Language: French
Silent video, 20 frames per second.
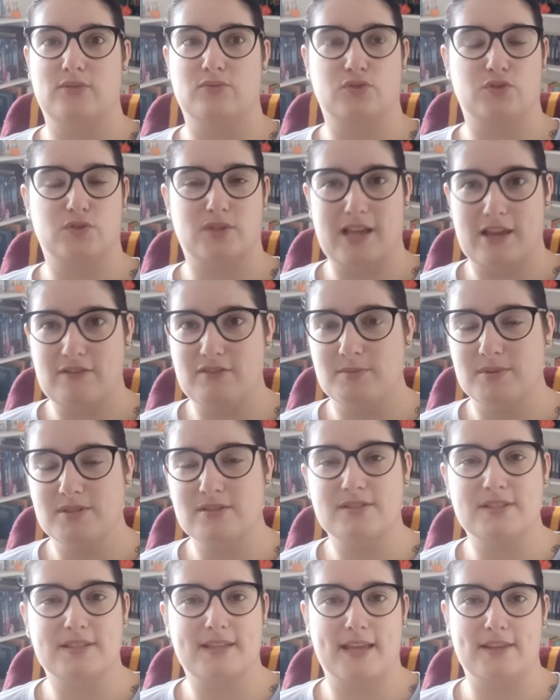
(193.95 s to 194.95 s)
Donc je l'avais mis
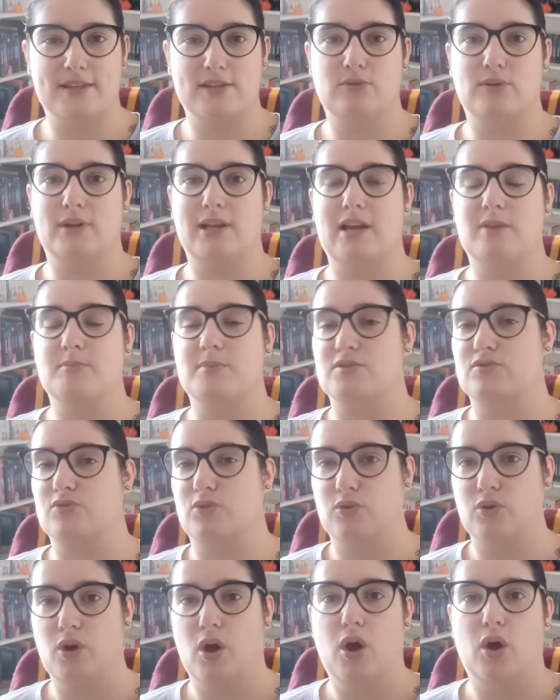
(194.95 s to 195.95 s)
dans cette catégorie-là parce
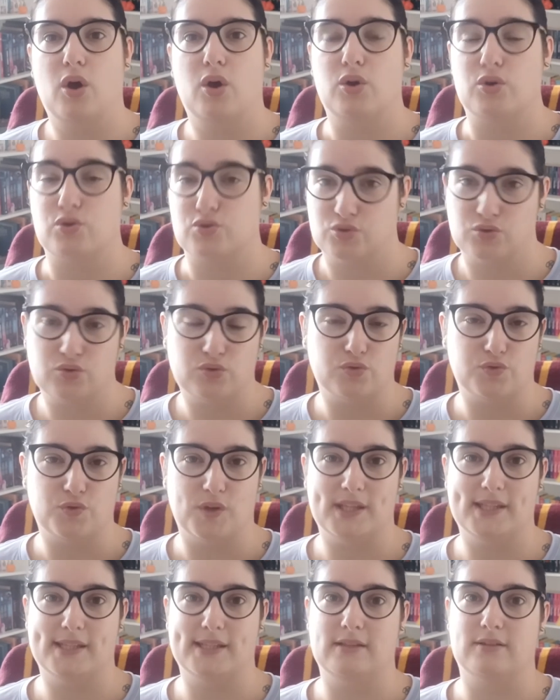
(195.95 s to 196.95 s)
que je
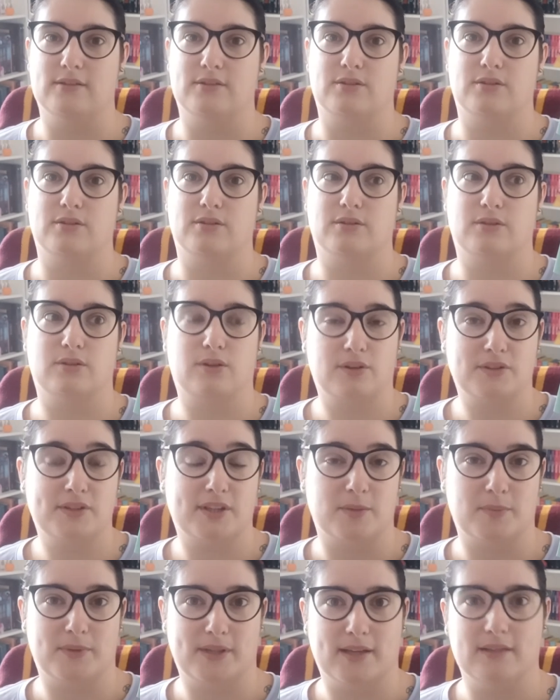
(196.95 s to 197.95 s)
trouvais qu'il
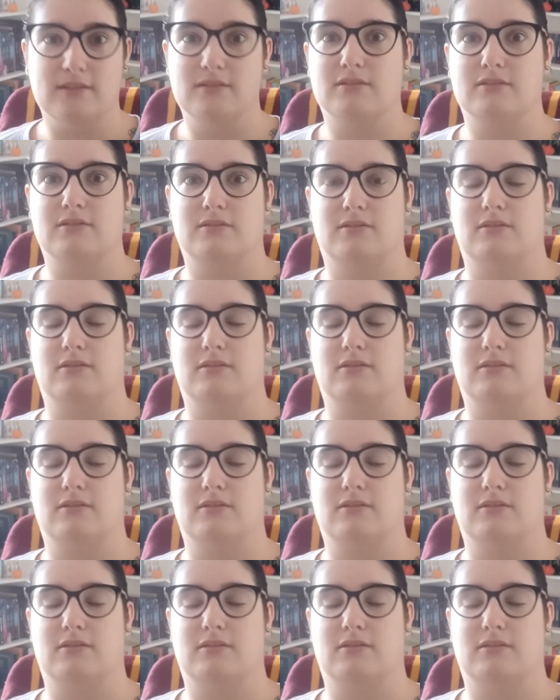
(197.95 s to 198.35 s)
rentrait bien